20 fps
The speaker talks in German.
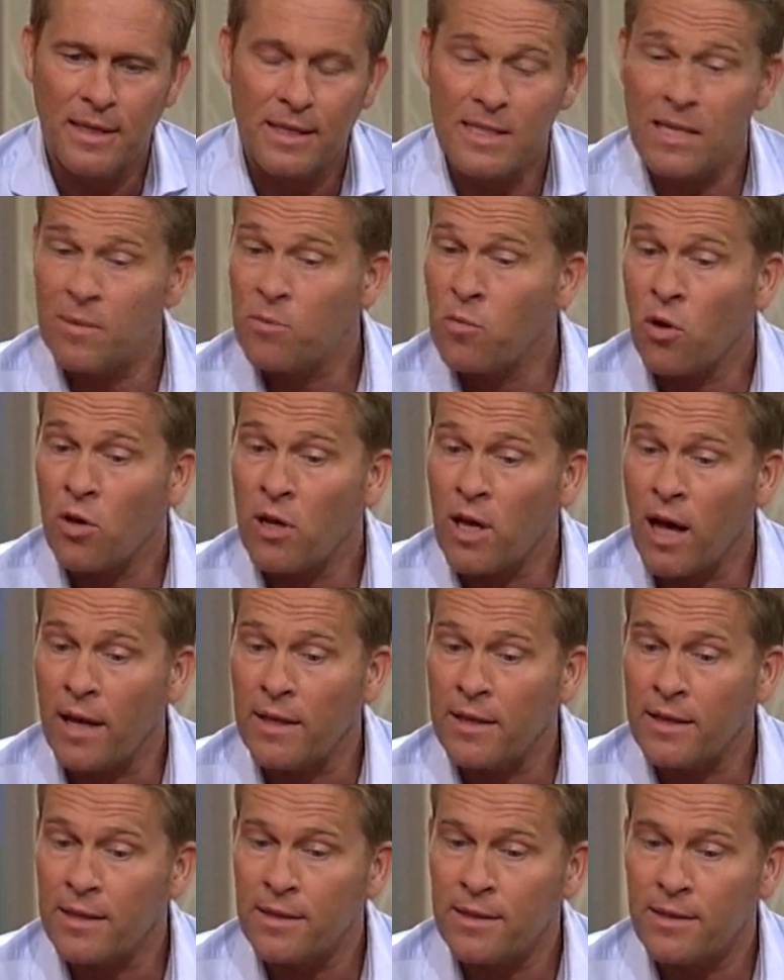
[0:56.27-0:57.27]
Es gibt noch eine
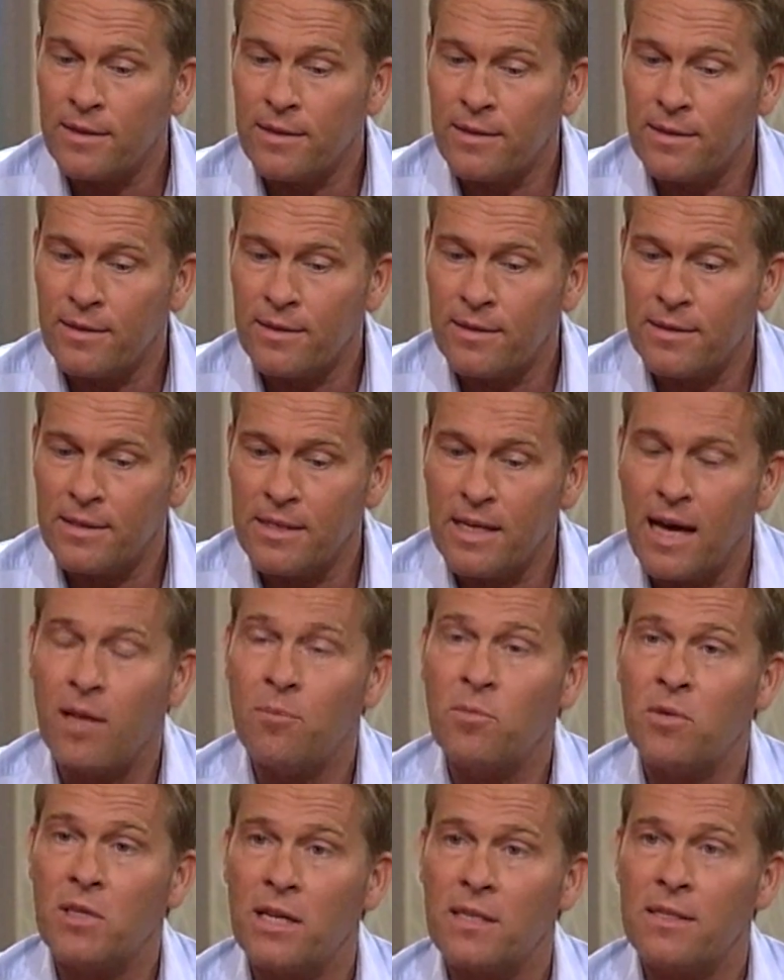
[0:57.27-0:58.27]
andere äh,
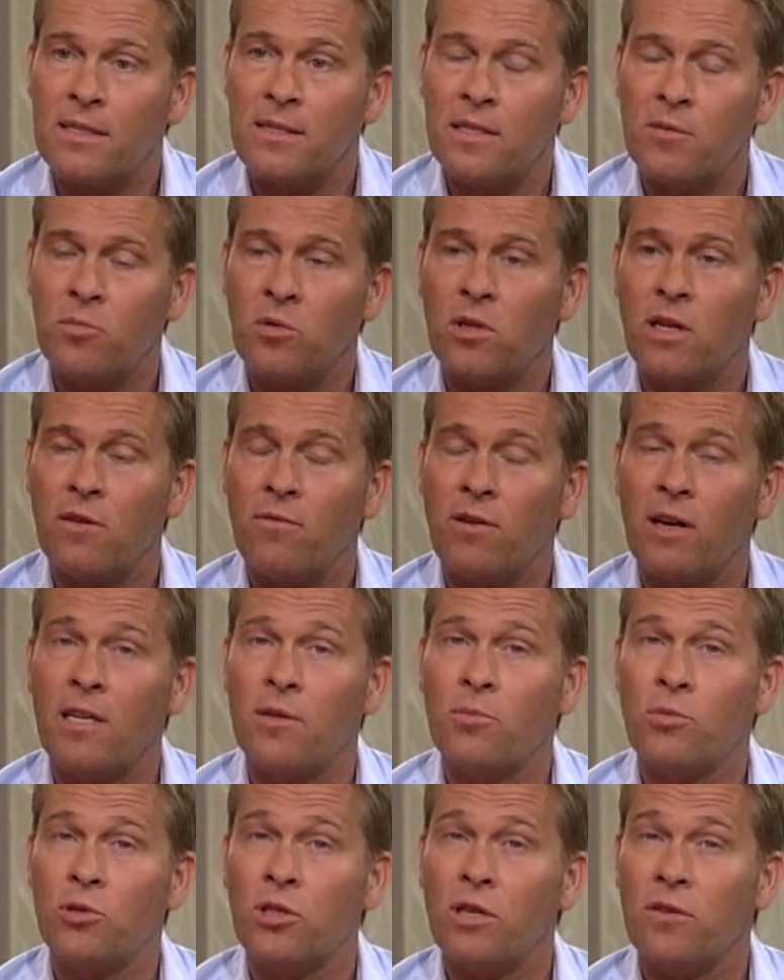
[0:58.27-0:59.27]
Tierart, mit der Sie sich
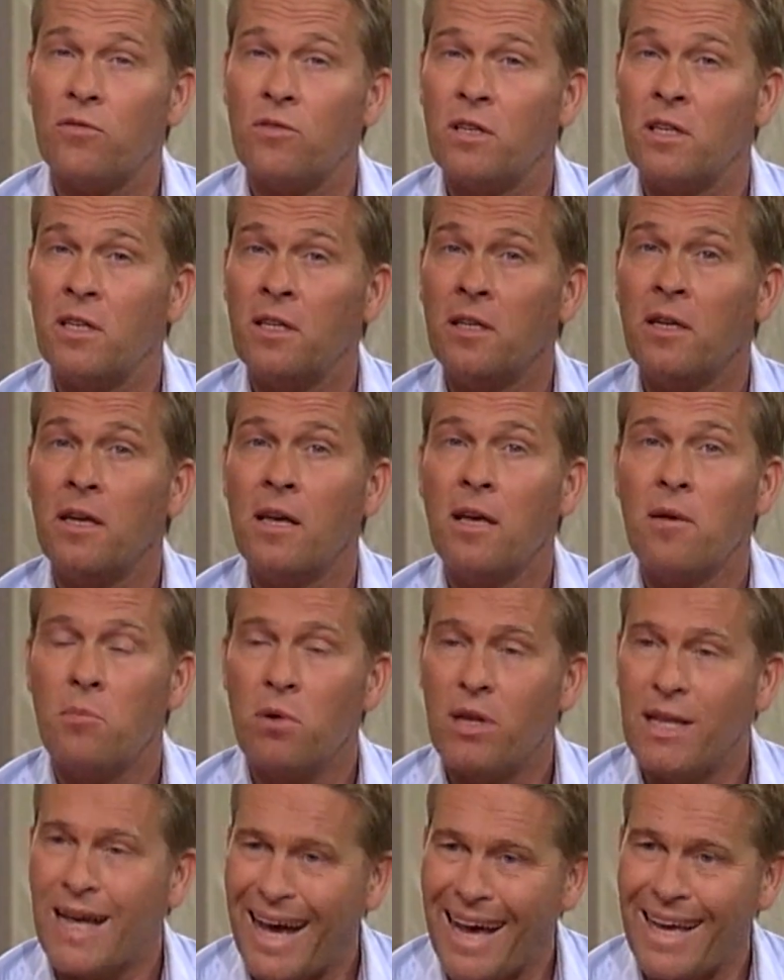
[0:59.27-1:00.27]
mittlerweile beschäftigen.
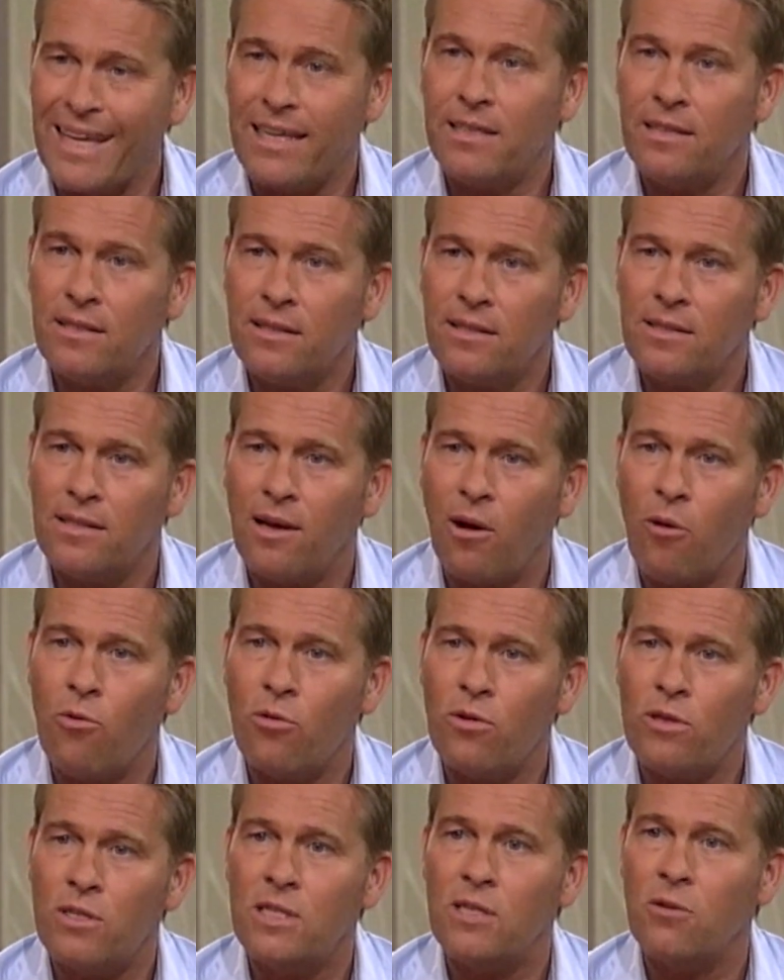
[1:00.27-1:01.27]
Mit Haien
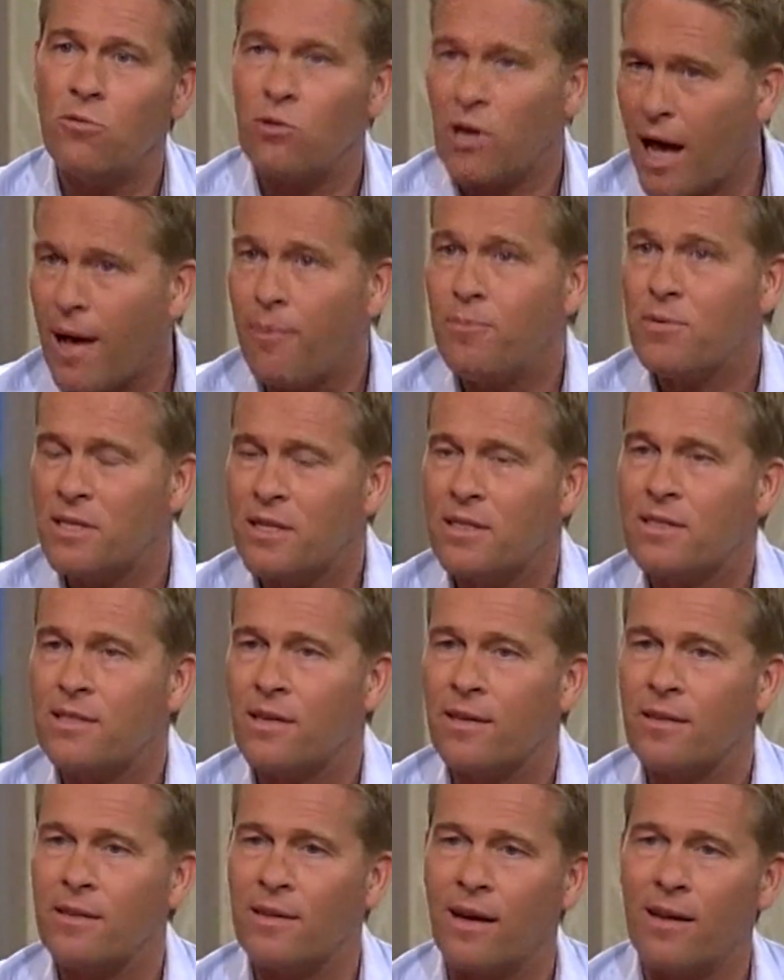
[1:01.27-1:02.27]
tauchen Sie oder haben Sie jetzt
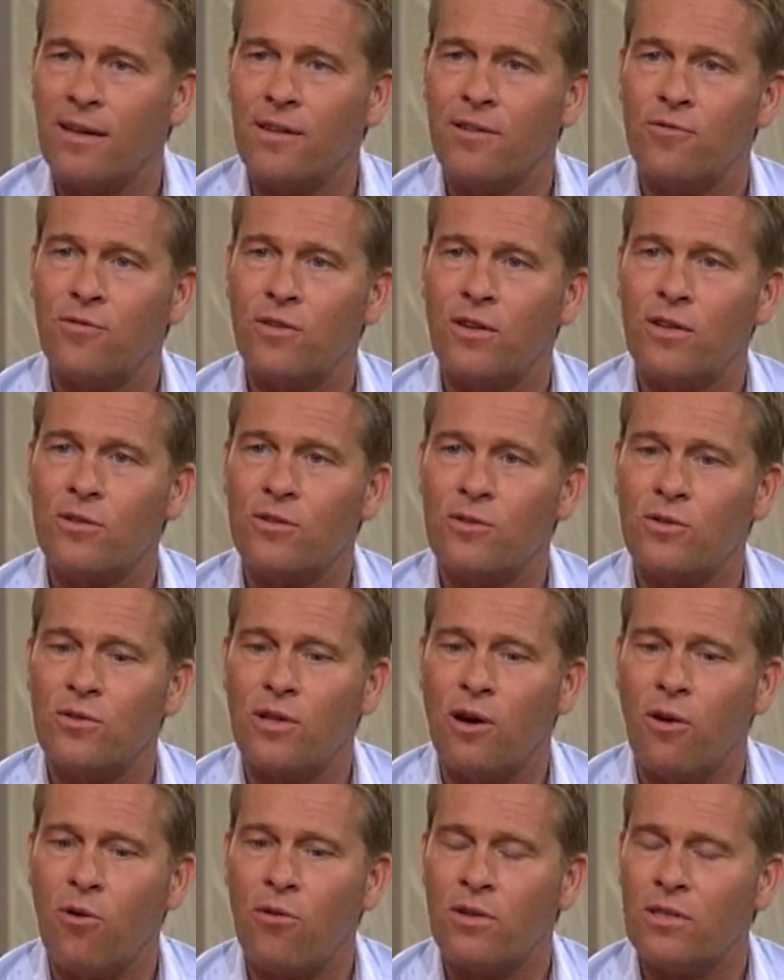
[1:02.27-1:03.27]
gerade angefangen zu
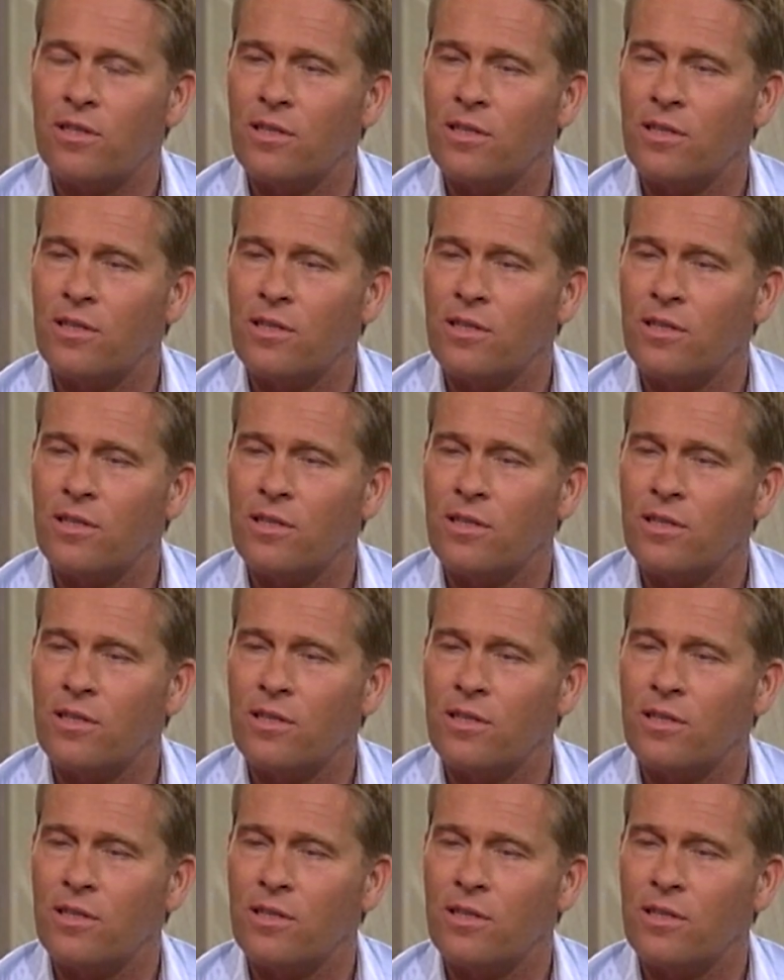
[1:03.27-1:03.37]
tauchen?